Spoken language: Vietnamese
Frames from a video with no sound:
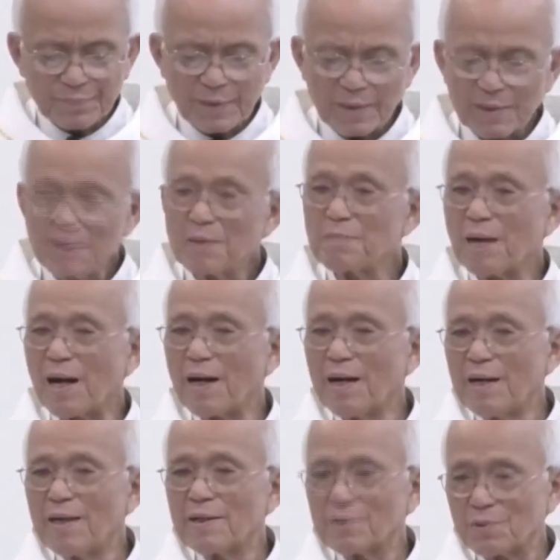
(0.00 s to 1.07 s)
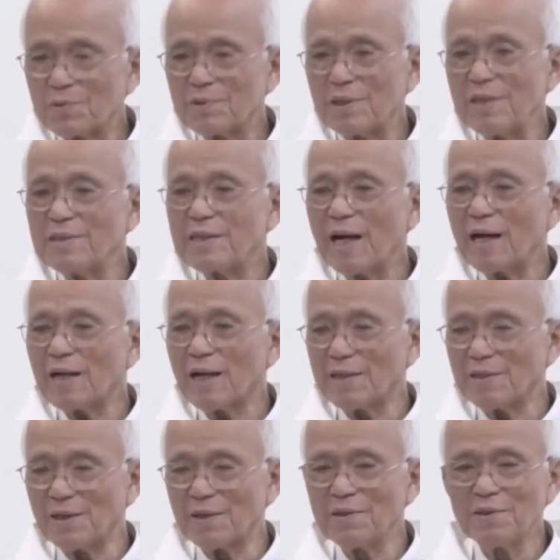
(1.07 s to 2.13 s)
nhưng mà tôi tin chắc là
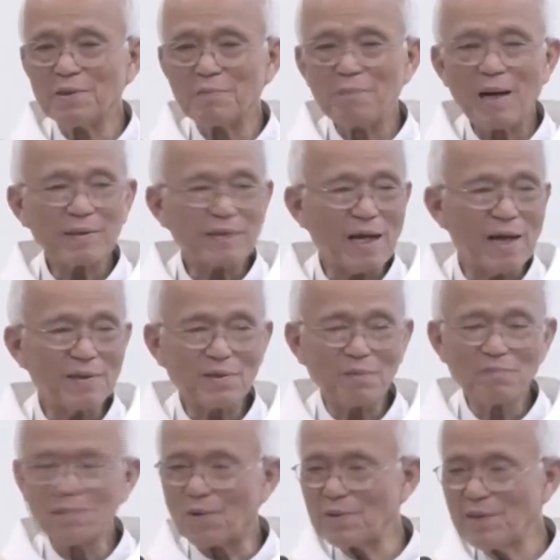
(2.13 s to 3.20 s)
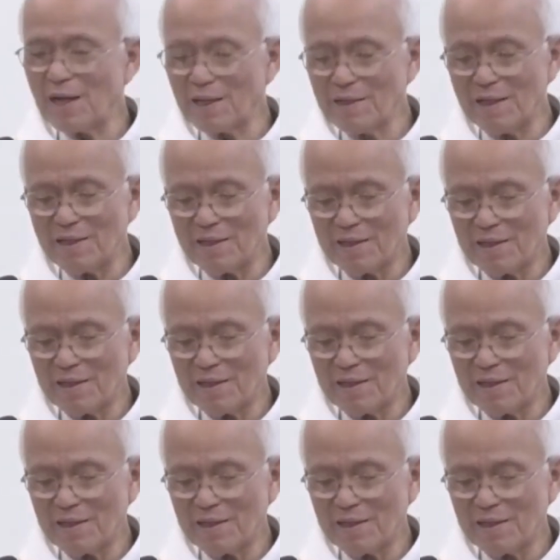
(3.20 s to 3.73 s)
những người mát ta trong mỗi gia đình